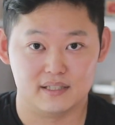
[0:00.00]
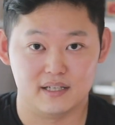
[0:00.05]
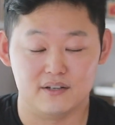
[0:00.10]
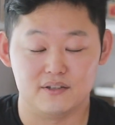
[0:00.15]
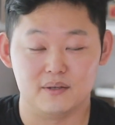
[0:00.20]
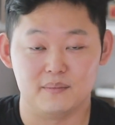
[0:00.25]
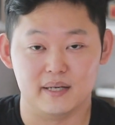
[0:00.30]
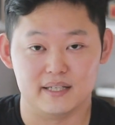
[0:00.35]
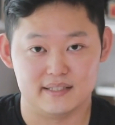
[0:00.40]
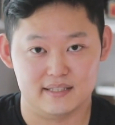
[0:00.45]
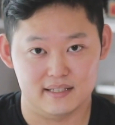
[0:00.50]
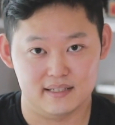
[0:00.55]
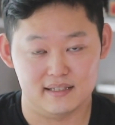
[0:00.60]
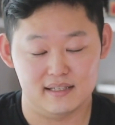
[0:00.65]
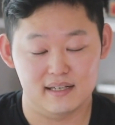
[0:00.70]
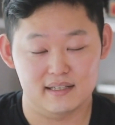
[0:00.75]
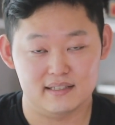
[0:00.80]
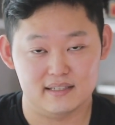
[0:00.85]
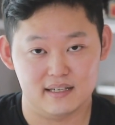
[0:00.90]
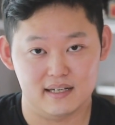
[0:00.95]
그래서 마치
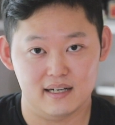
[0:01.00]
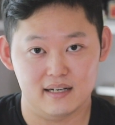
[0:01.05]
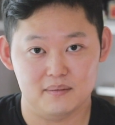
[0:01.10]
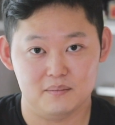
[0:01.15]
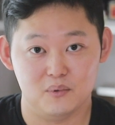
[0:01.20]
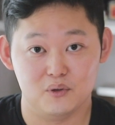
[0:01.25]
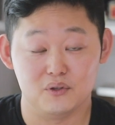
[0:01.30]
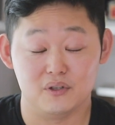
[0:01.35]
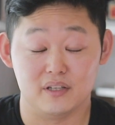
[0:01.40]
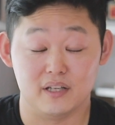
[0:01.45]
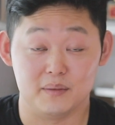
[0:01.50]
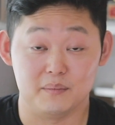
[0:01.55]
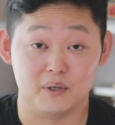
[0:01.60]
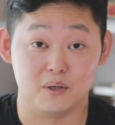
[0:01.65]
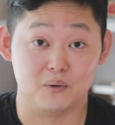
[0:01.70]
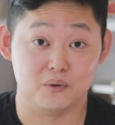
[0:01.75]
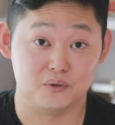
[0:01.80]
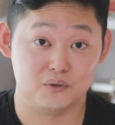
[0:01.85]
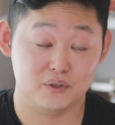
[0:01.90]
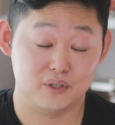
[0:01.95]
클래식과 모던함이
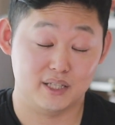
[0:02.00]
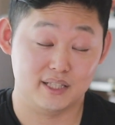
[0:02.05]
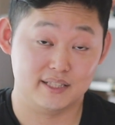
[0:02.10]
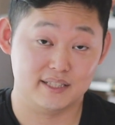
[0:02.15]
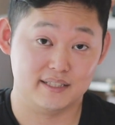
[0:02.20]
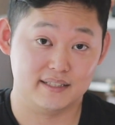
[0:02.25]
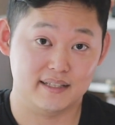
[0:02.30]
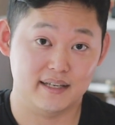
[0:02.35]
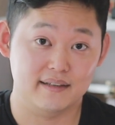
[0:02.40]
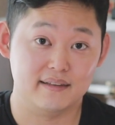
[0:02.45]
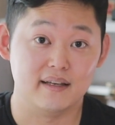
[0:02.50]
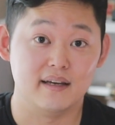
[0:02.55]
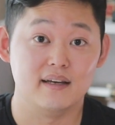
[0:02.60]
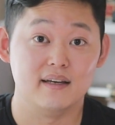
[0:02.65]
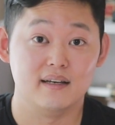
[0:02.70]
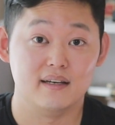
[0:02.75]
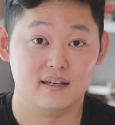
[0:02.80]
공존하는 듯한